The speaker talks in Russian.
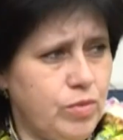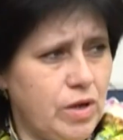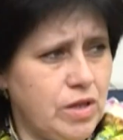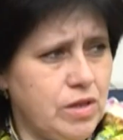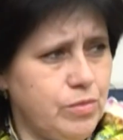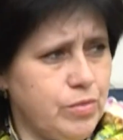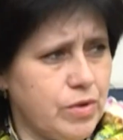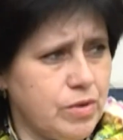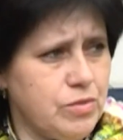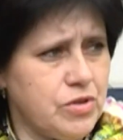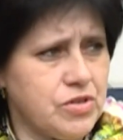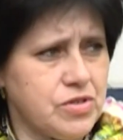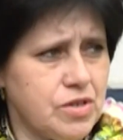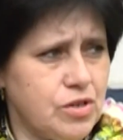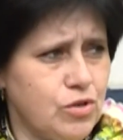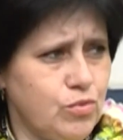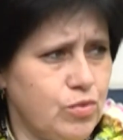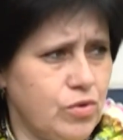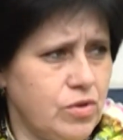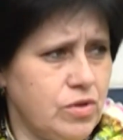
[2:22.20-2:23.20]
Полы
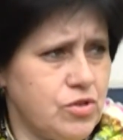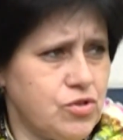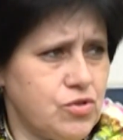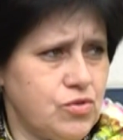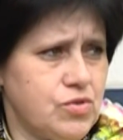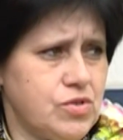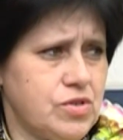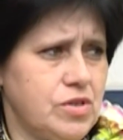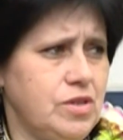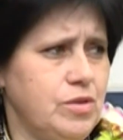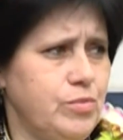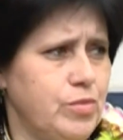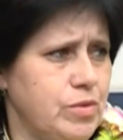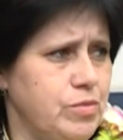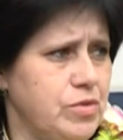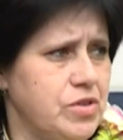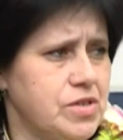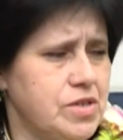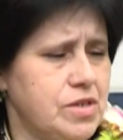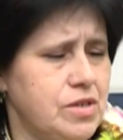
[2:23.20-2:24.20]
промерзают полностью, стены
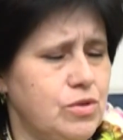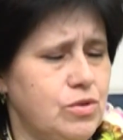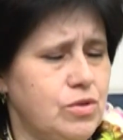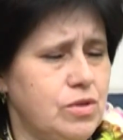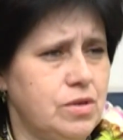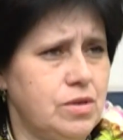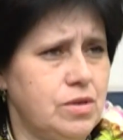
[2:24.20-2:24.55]
промерзают.